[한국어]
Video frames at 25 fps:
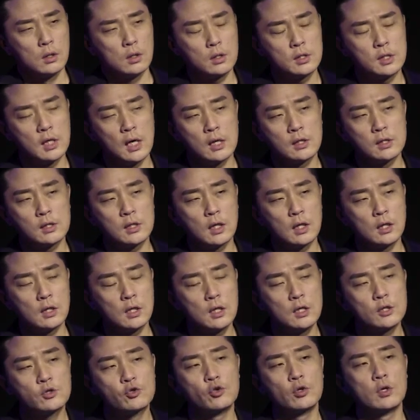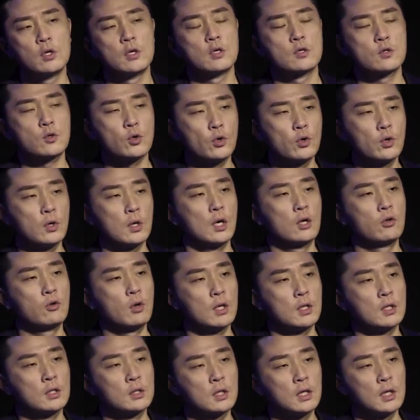장자간 일주일이 소요가
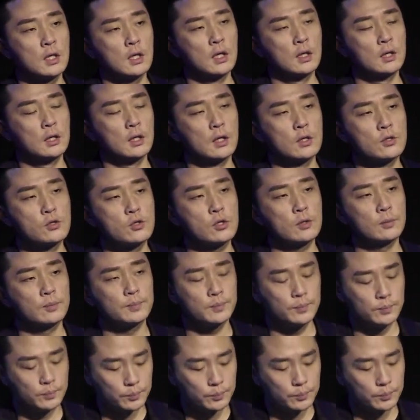되는 기간이겠죠.